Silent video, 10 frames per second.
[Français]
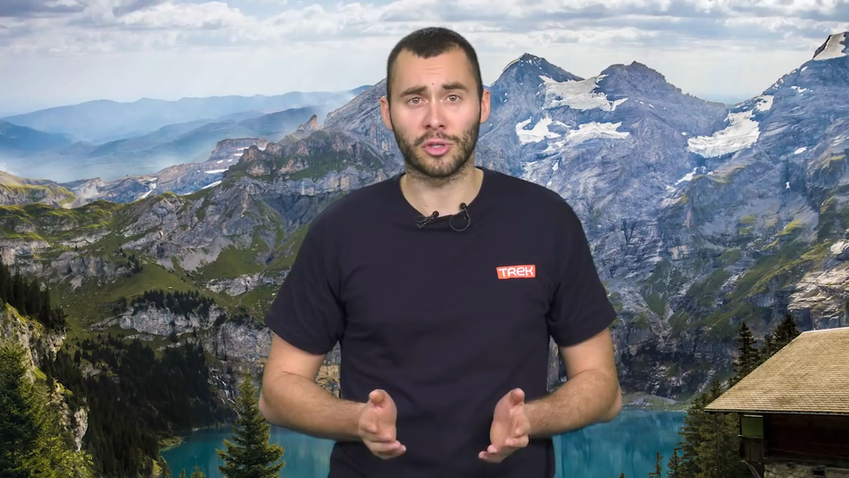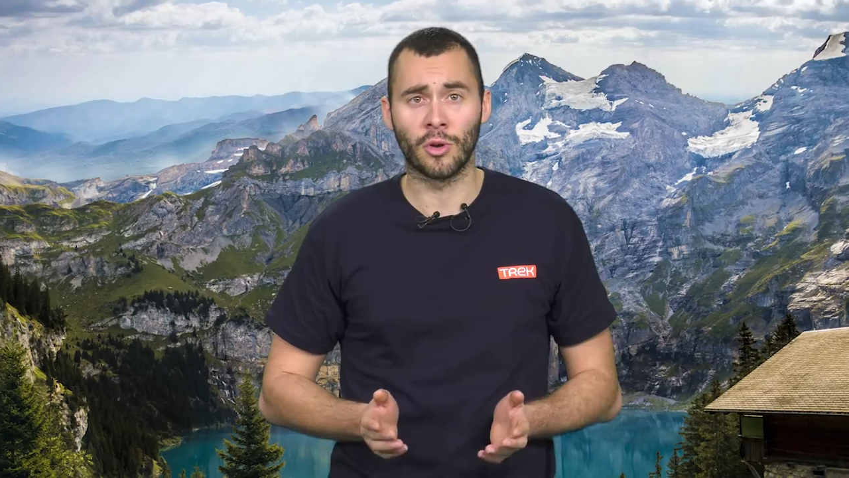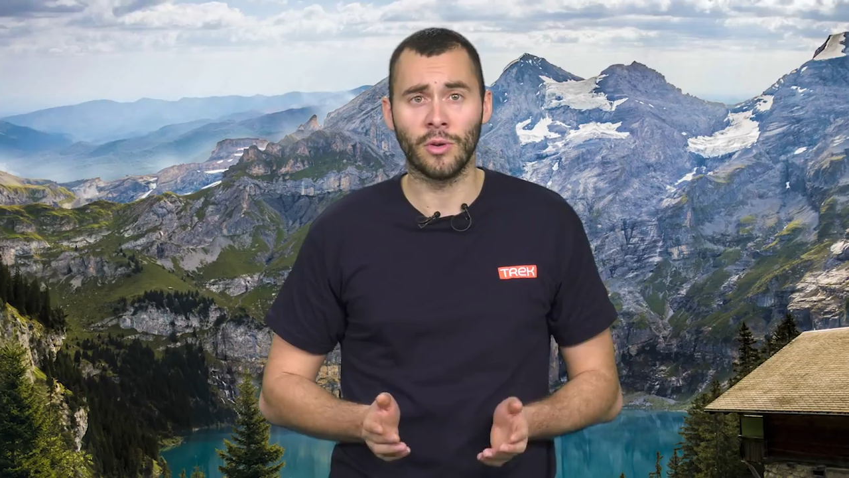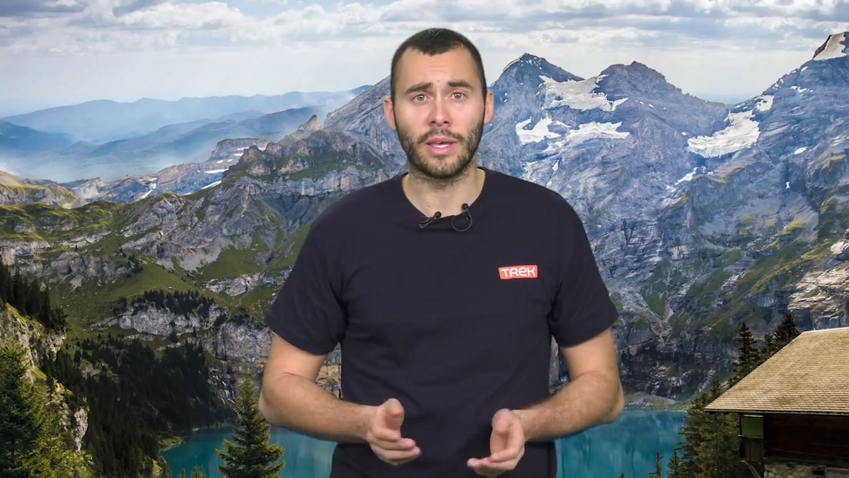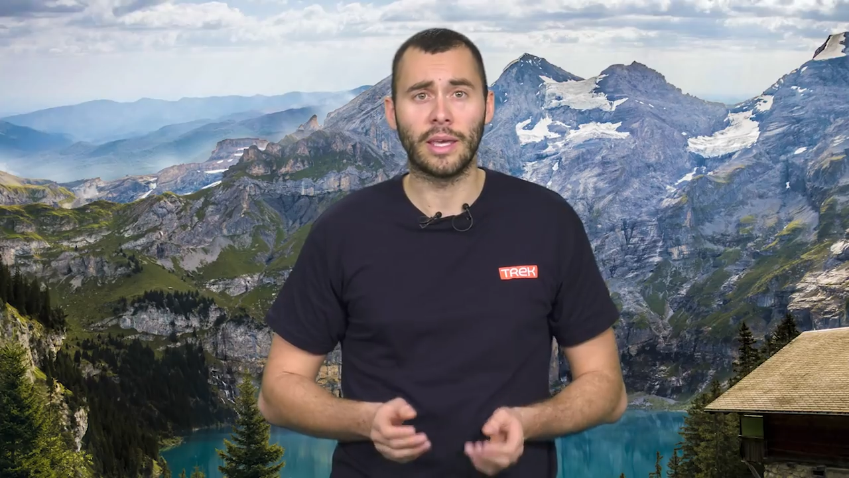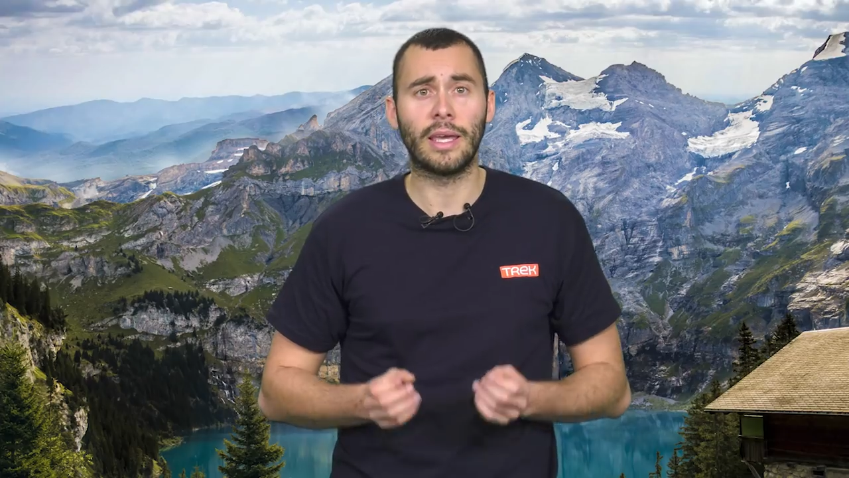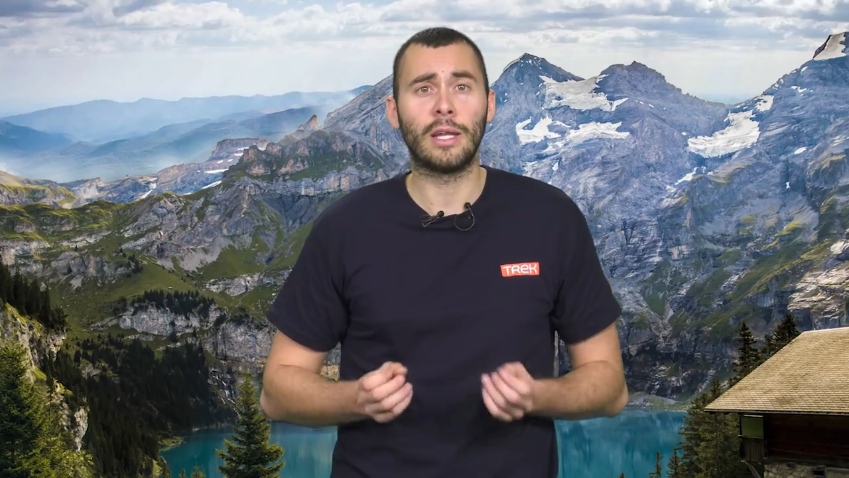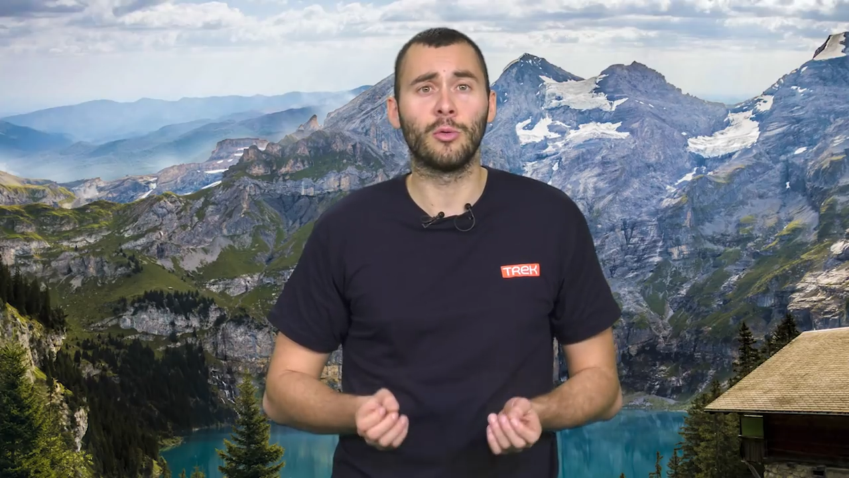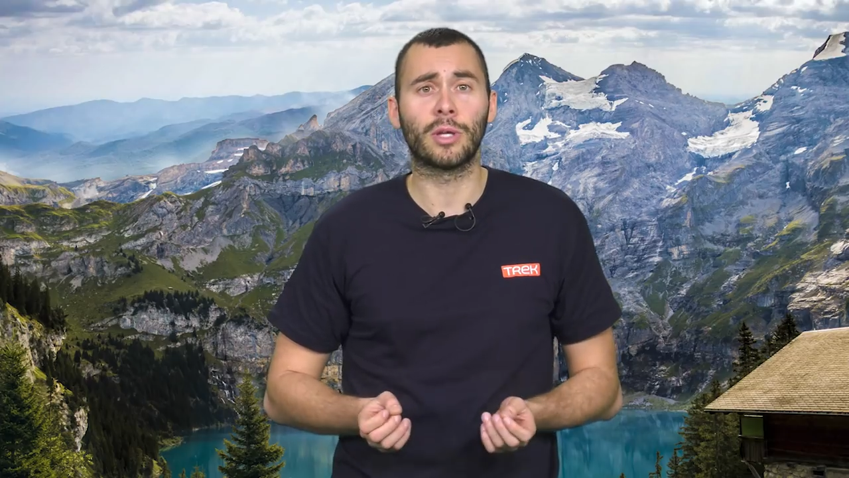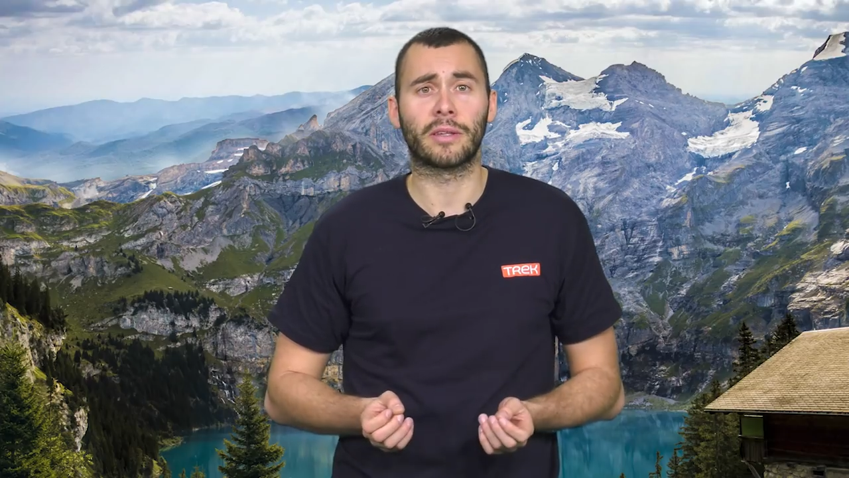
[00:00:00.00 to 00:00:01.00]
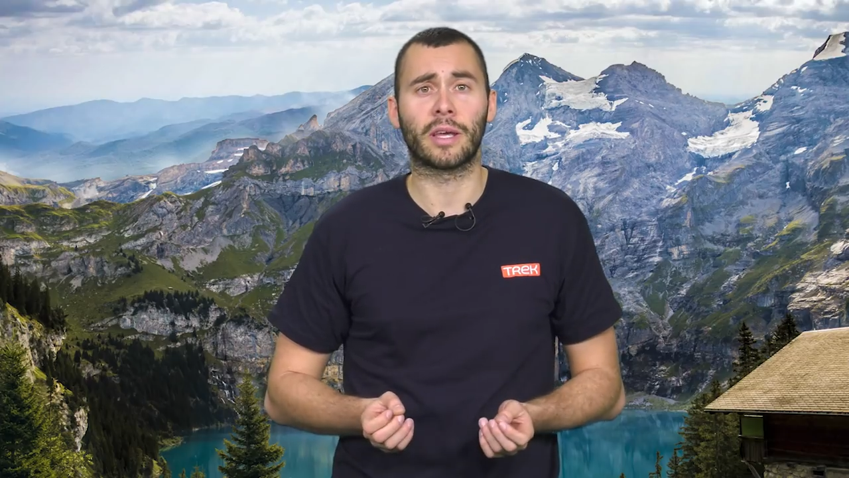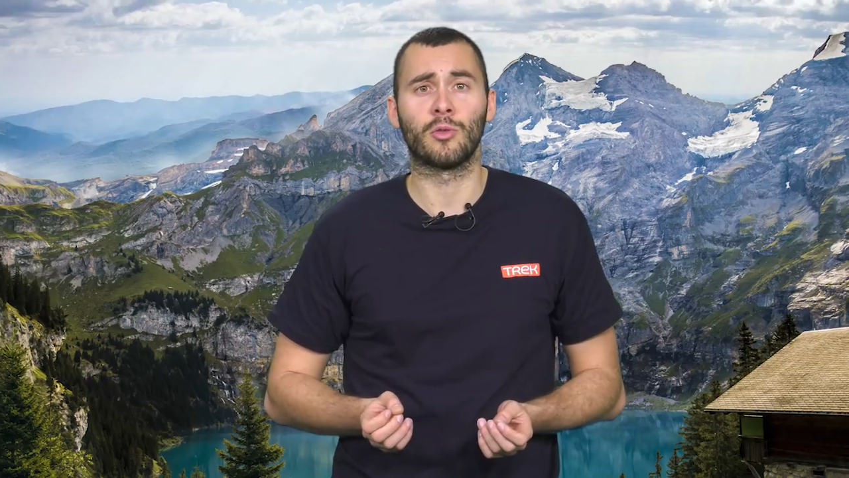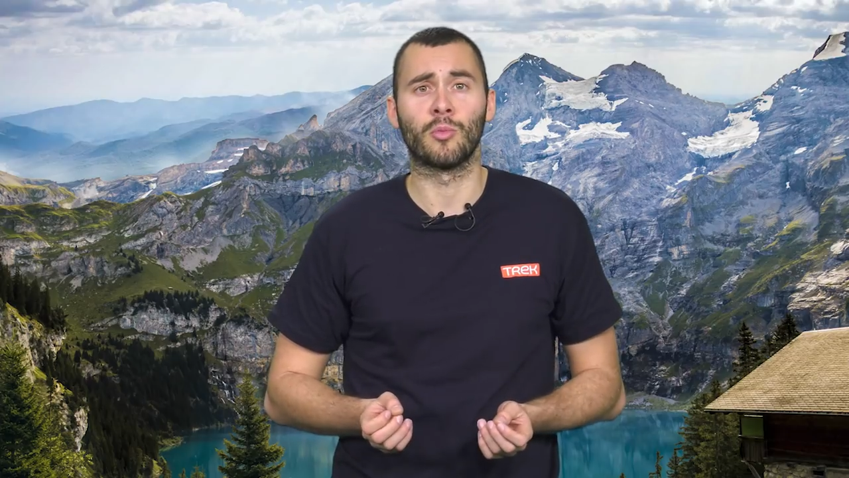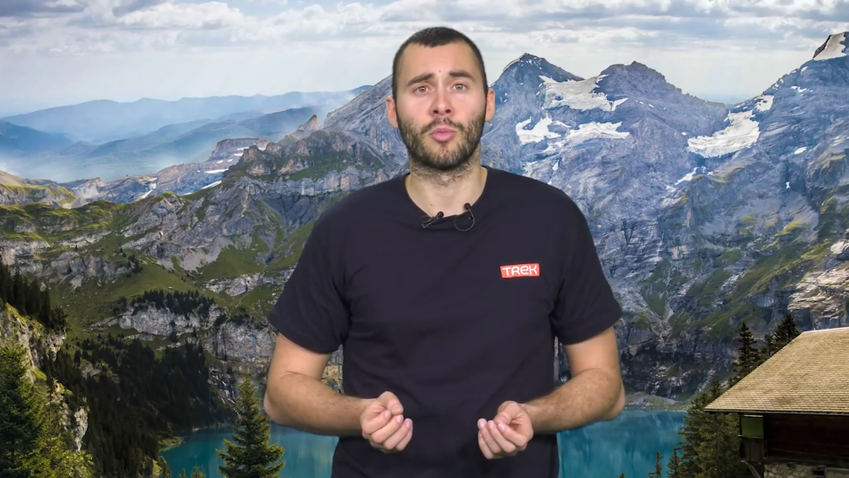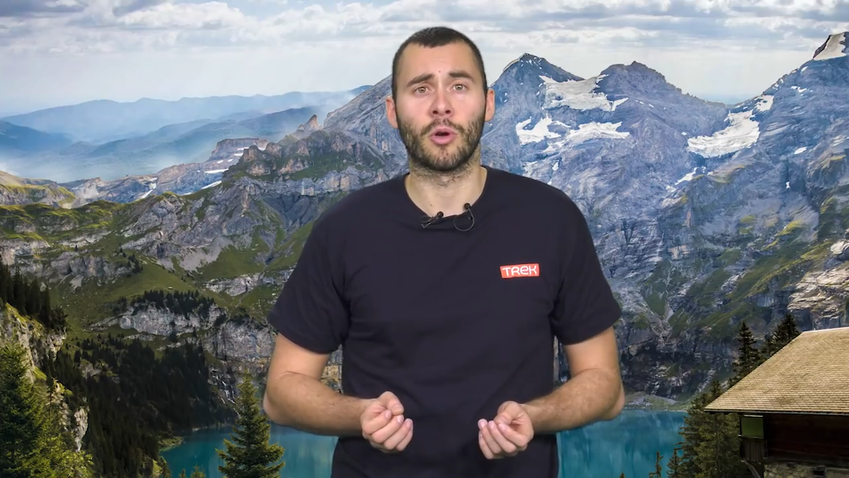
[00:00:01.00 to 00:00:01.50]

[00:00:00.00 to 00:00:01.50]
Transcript: 100 et l'Ultra Trail du Mont